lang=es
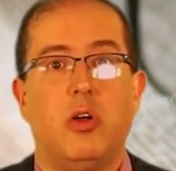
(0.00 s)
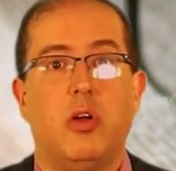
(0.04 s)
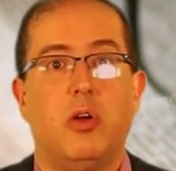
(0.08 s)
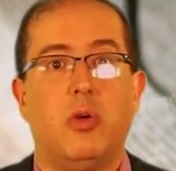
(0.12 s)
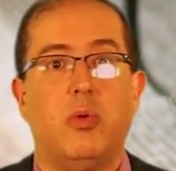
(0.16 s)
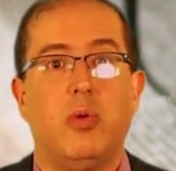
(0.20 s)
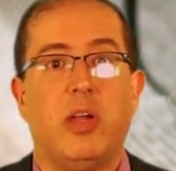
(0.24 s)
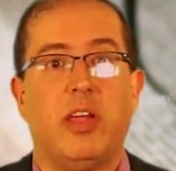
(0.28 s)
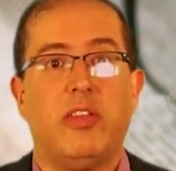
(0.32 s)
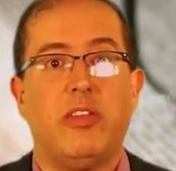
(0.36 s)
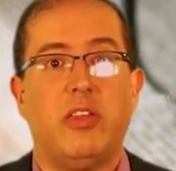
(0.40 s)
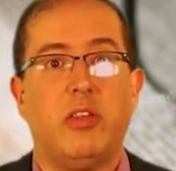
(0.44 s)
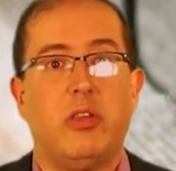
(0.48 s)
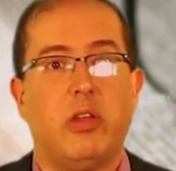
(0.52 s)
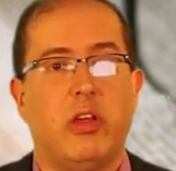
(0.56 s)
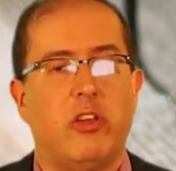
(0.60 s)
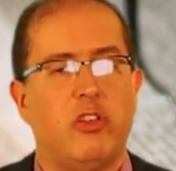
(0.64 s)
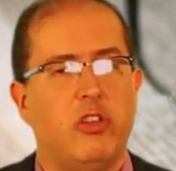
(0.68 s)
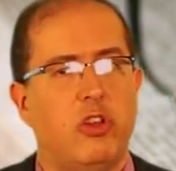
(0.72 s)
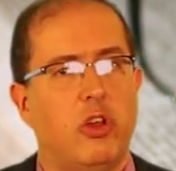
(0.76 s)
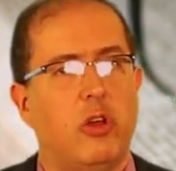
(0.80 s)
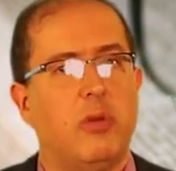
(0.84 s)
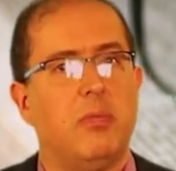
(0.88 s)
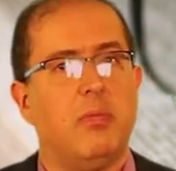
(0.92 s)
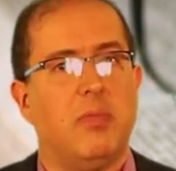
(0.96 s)
con una
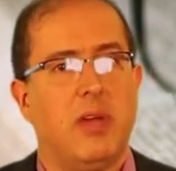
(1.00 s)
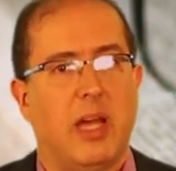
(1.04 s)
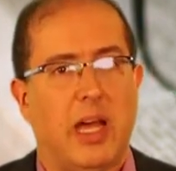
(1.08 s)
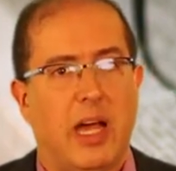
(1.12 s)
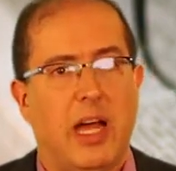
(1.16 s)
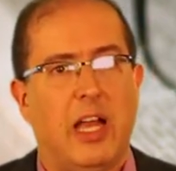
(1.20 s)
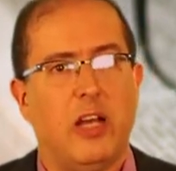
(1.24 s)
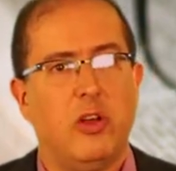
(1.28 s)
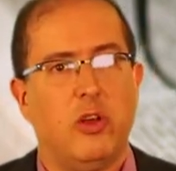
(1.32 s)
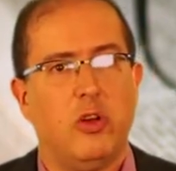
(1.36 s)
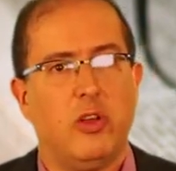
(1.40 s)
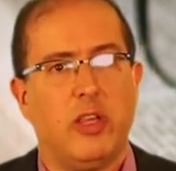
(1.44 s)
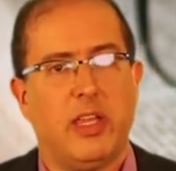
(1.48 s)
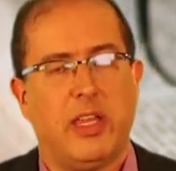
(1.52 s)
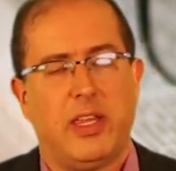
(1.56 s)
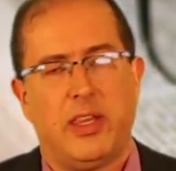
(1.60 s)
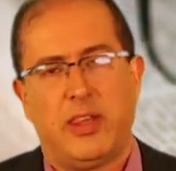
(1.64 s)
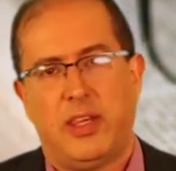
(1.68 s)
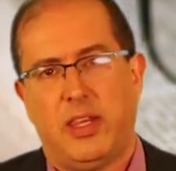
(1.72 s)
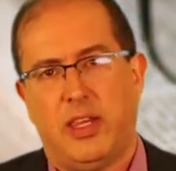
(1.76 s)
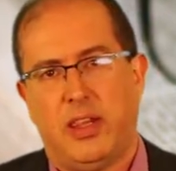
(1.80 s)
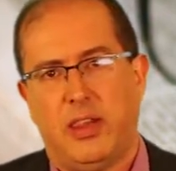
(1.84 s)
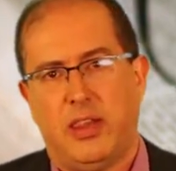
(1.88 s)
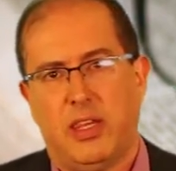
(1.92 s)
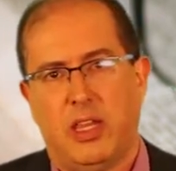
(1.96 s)
situación algo
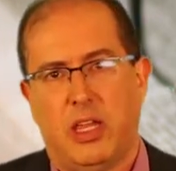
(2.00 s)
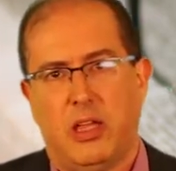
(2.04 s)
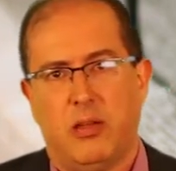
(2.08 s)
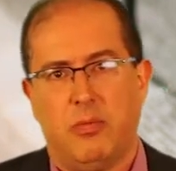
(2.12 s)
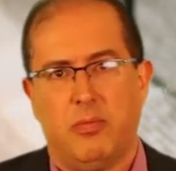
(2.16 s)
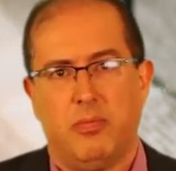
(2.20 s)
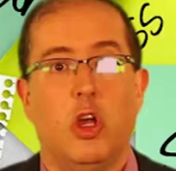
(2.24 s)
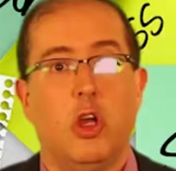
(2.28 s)
distinta.